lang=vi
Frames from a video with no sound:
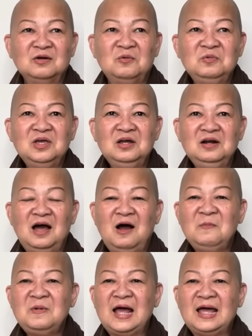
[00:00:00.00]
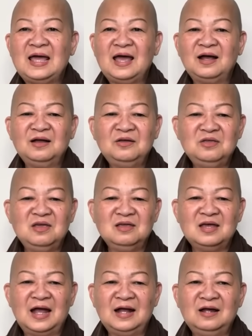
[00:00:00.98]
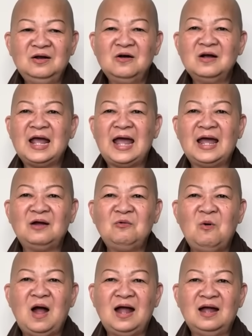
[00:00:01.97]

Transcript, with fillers: cũng như là hôm nay ăn gì, ăn cái đó ngán quá